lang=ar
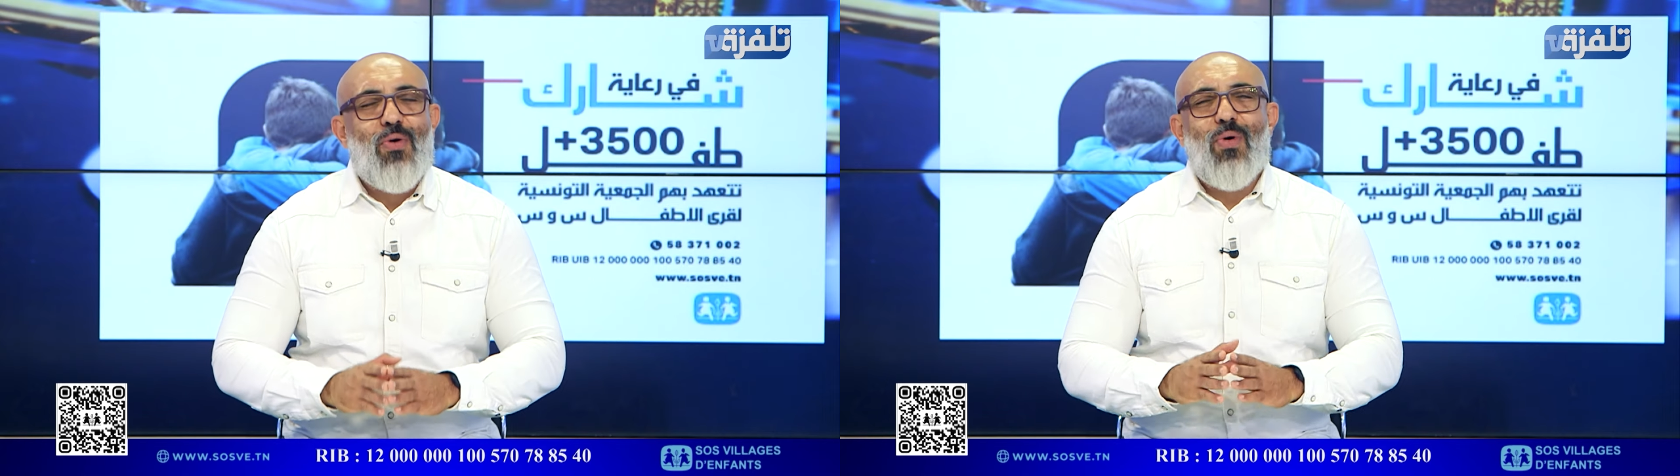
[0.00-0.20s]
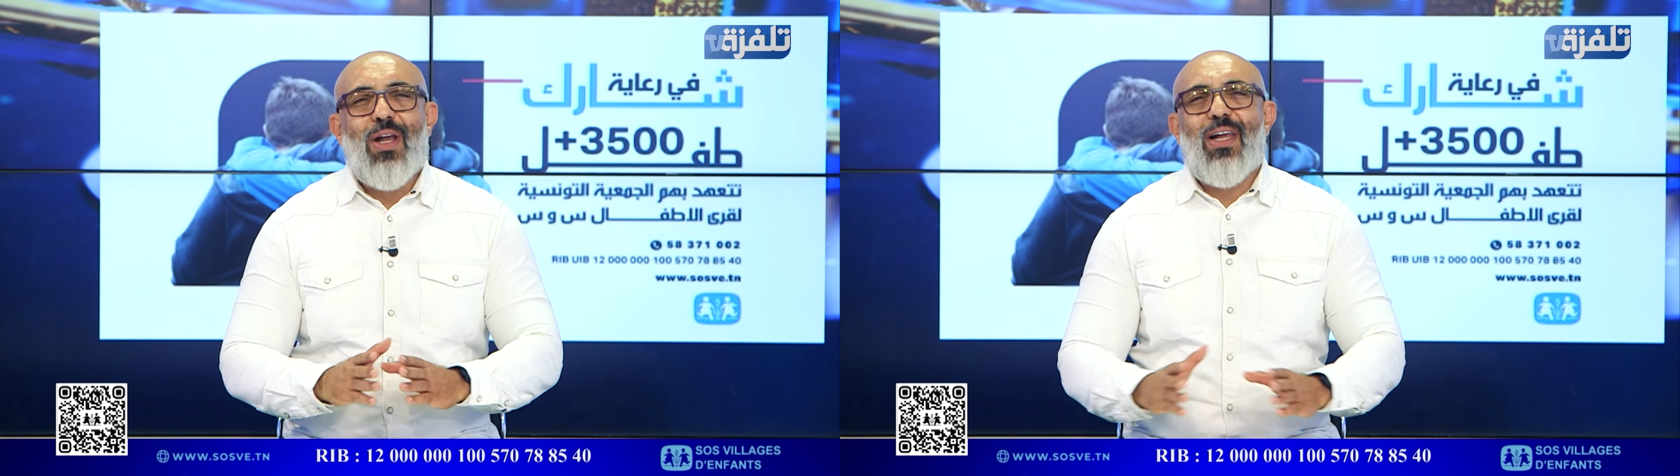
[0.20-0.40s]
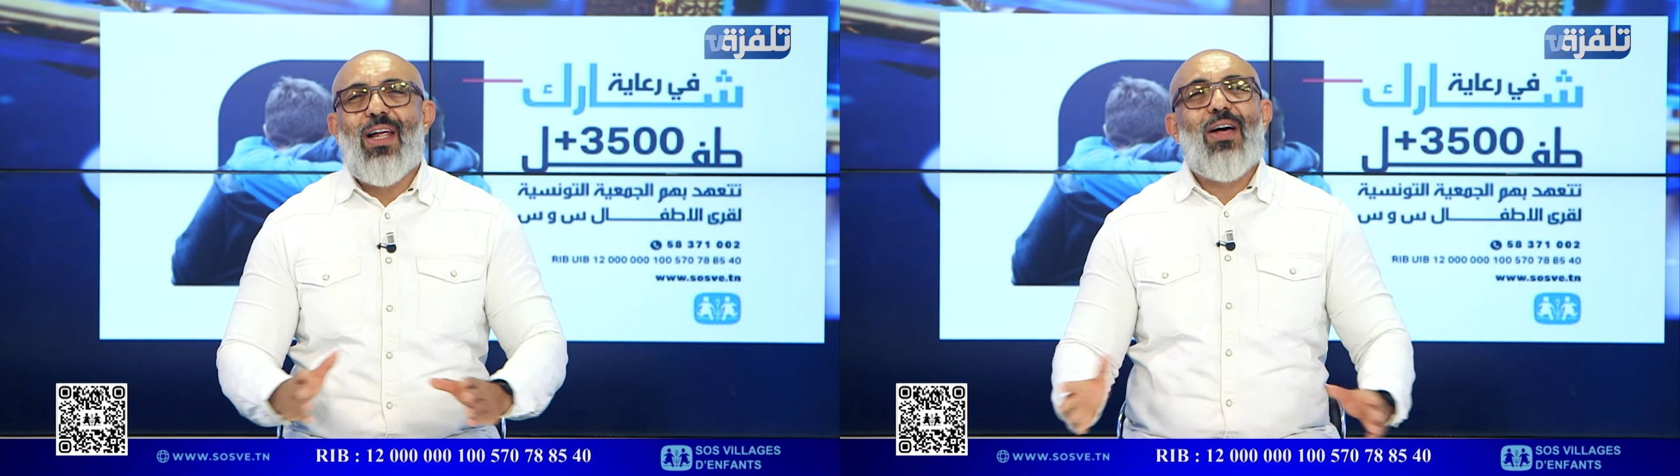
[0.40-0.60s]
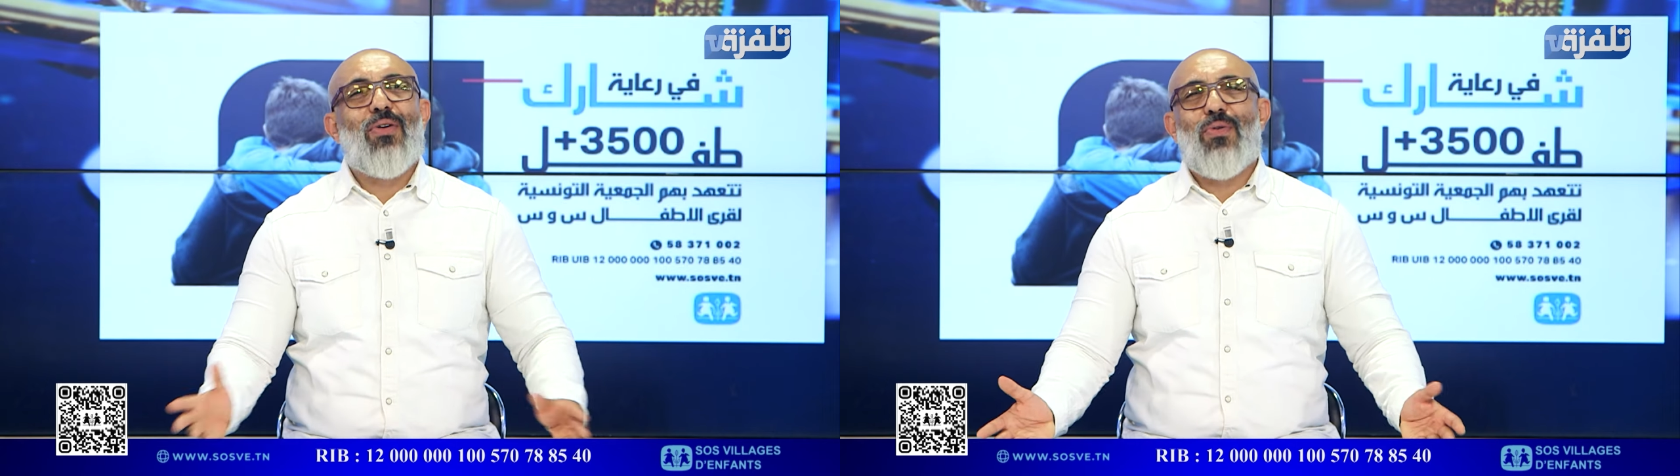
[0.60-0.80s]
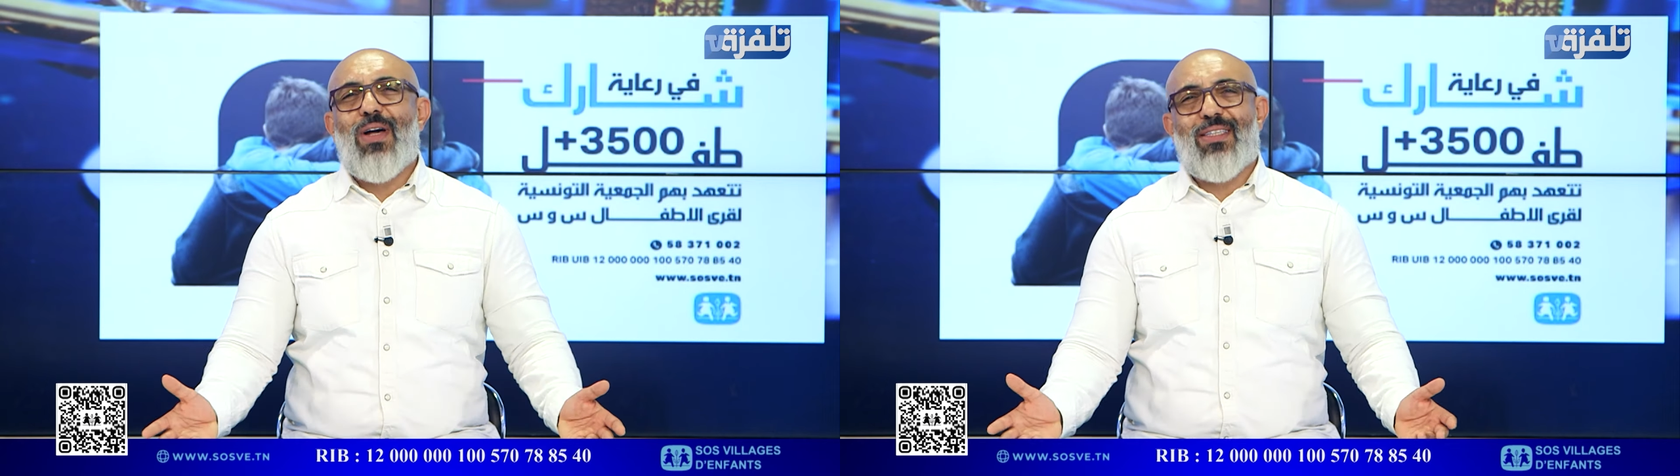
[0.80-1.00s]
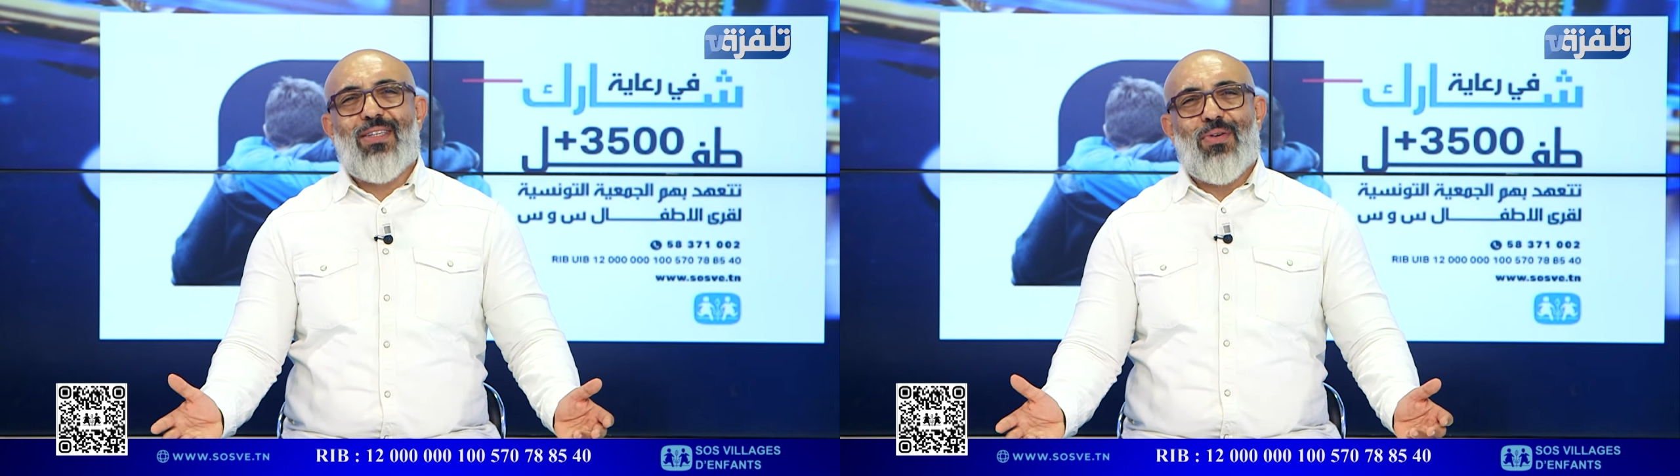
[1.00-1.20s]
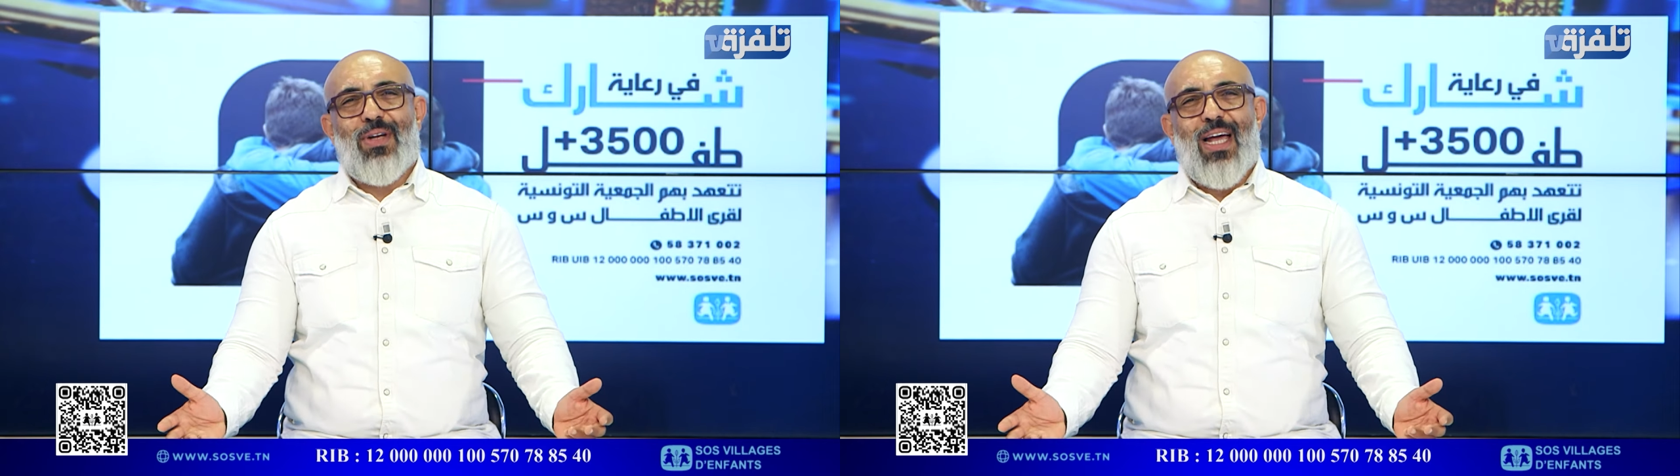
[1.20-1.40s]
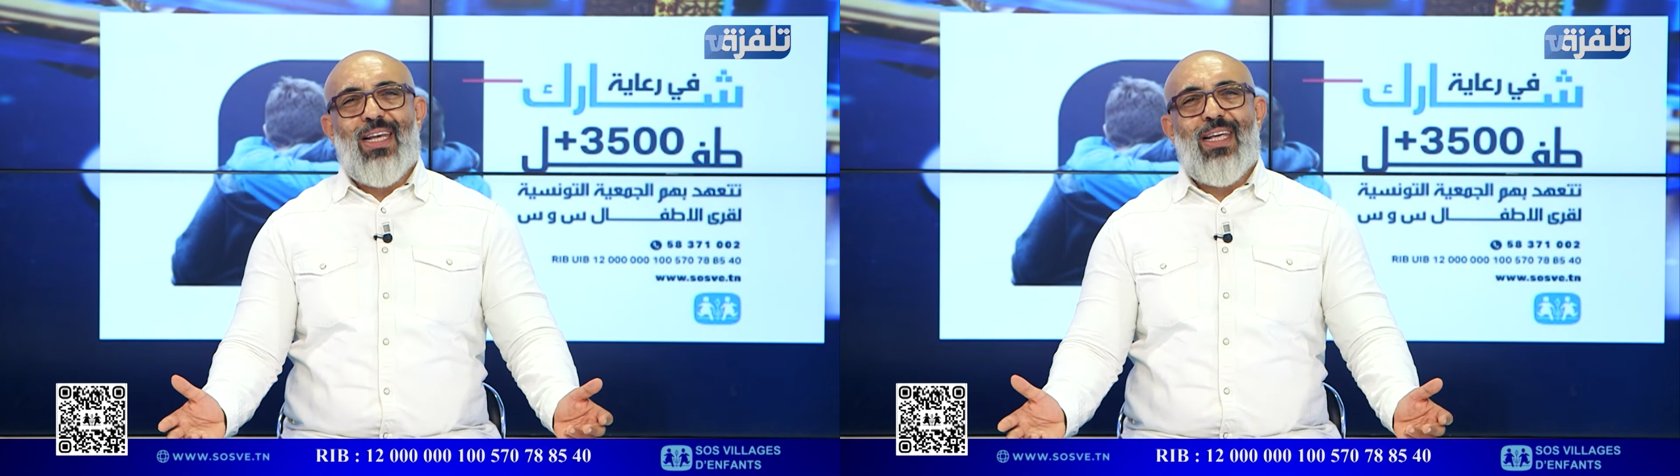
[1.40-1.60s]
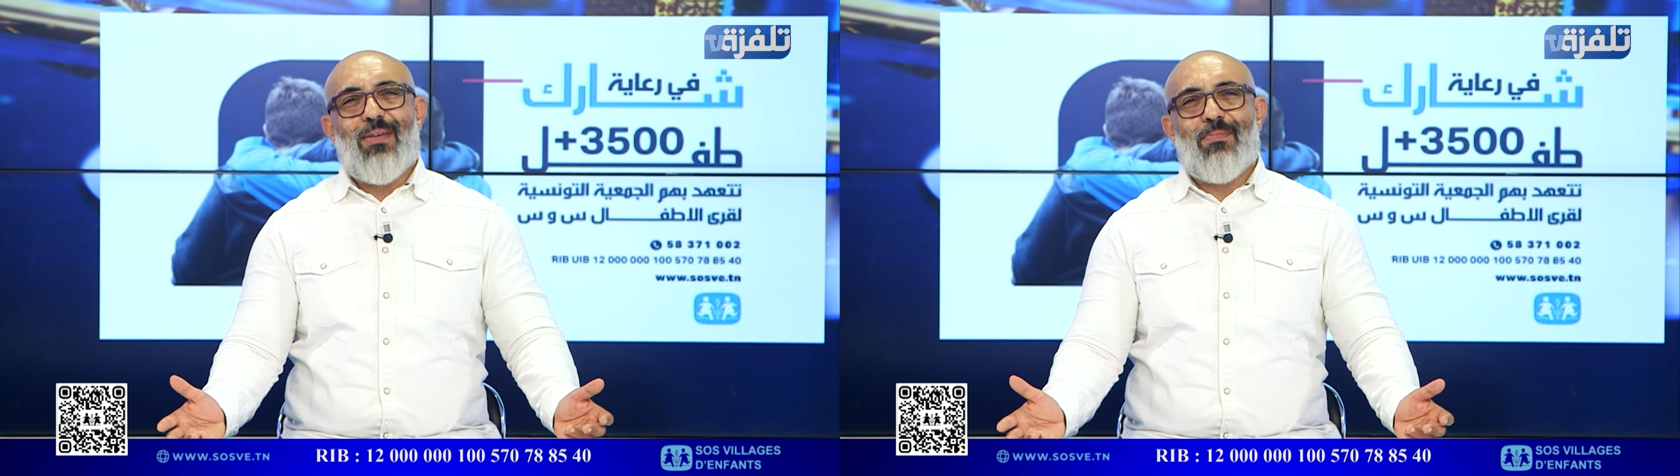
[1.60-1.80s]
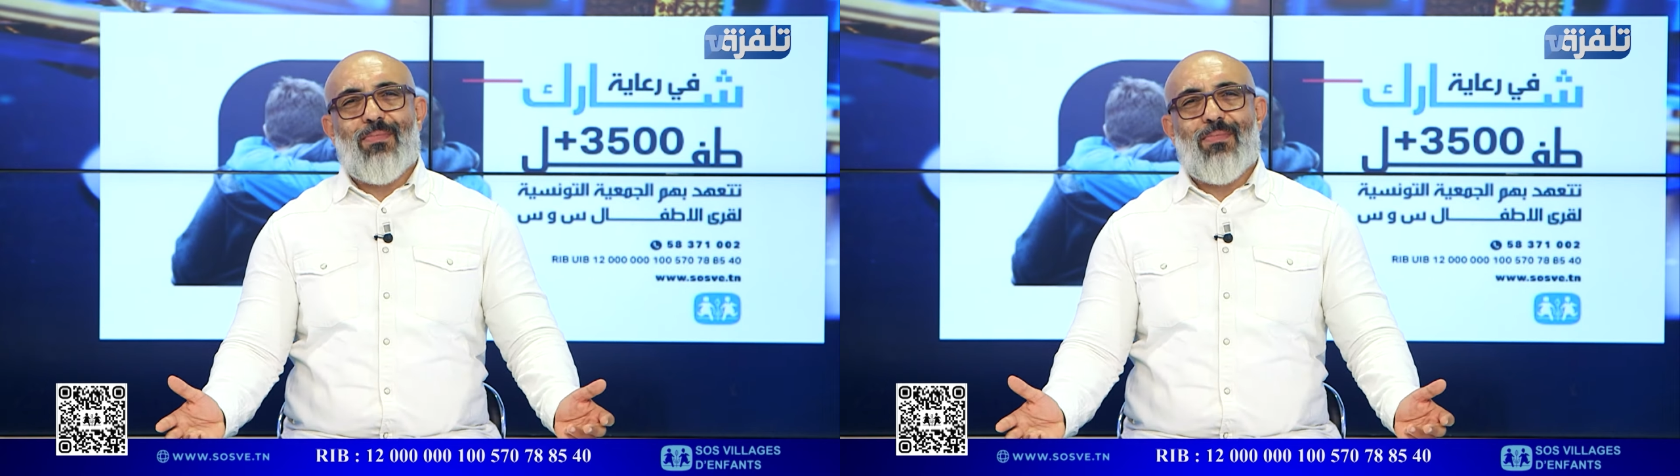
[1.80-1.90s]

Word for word: والله واسع عليم